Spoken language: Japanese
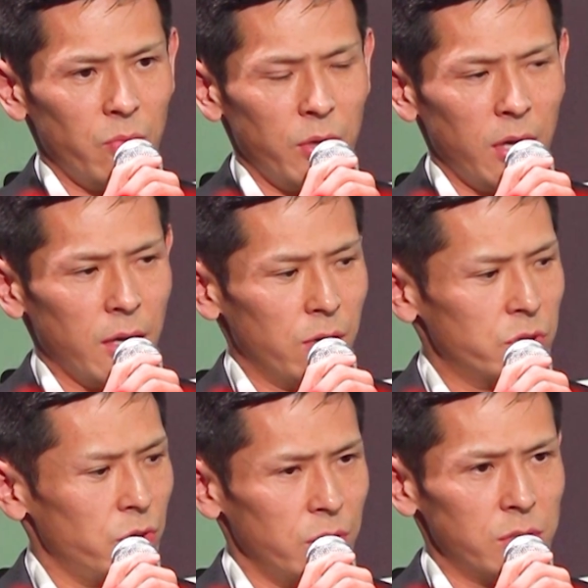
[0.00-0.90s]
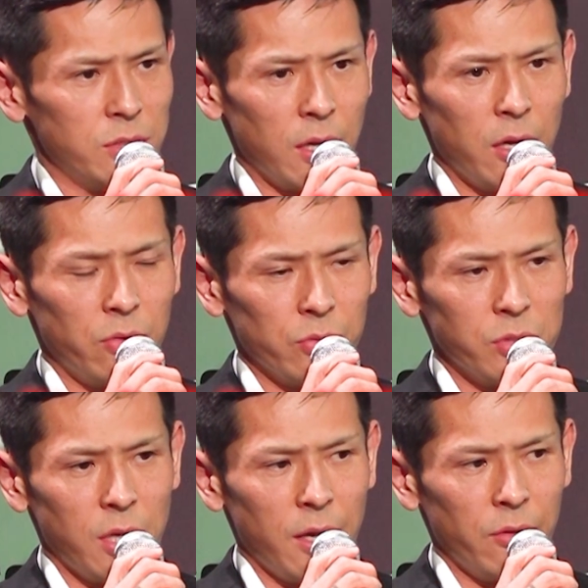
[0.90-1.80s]
盛り上げ後ろにつなげること
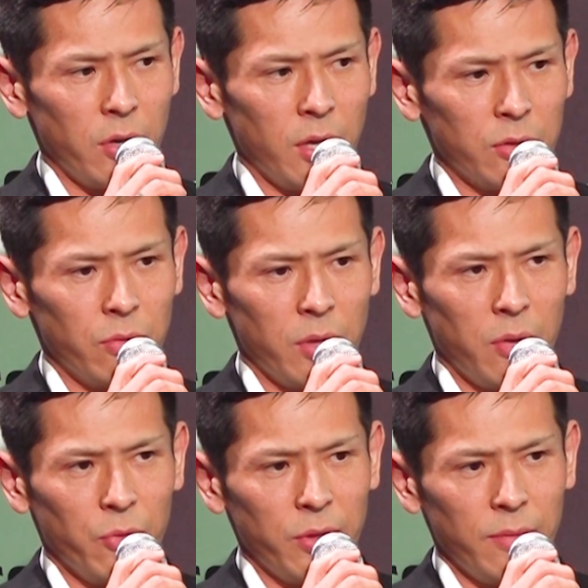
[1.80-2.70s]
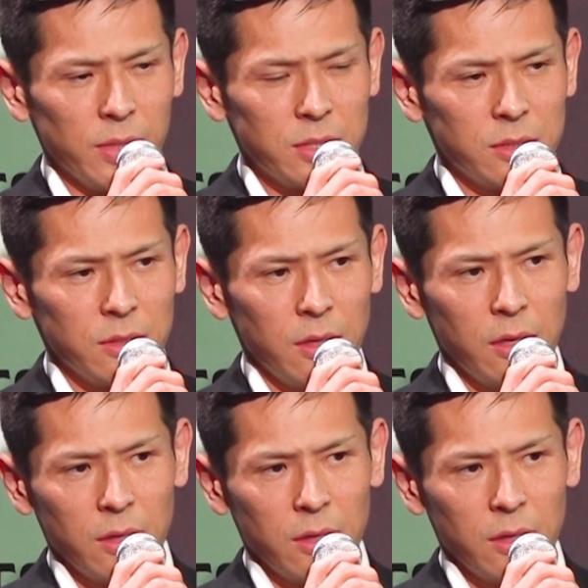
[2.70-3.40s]
じゃないのかなと俺は思ってます。